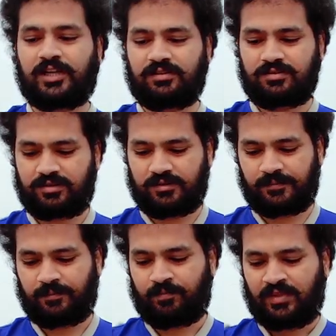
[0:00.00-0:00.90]
लेंस
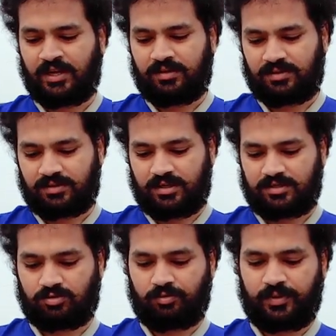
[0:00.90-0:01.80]
इसका
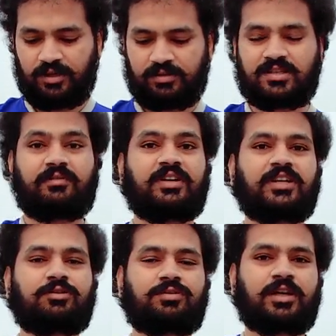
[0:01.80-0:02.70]
जूम है 70
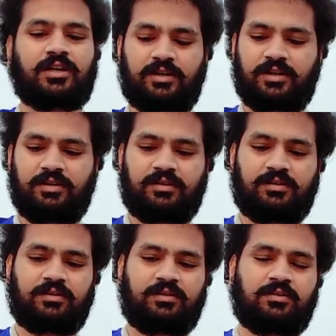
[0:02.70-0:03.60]
टू 300 हंड्रेड
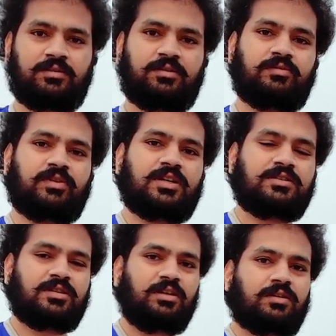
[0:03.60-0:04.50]
कैन
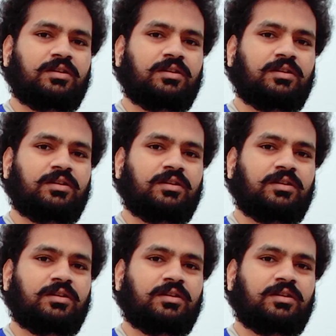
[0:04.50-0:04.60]
सी